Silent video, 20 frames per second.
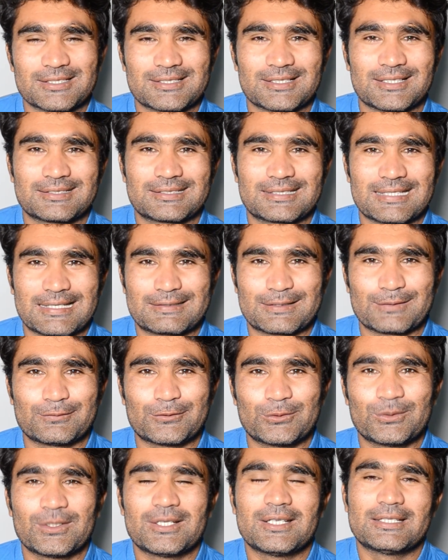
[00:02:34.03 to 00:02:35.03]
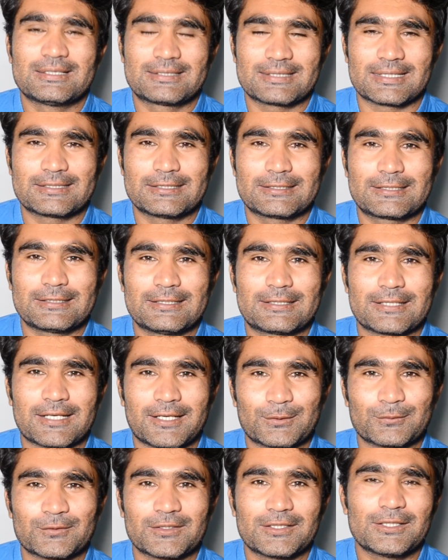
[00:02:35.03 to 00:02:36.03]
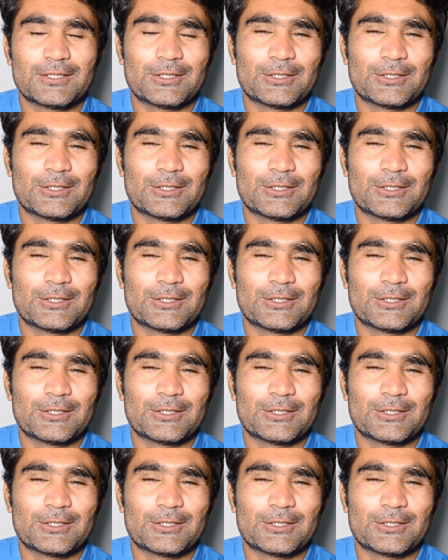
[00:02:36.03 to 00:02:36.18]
साथ कैसे वो शादी के लिए तैयार हुई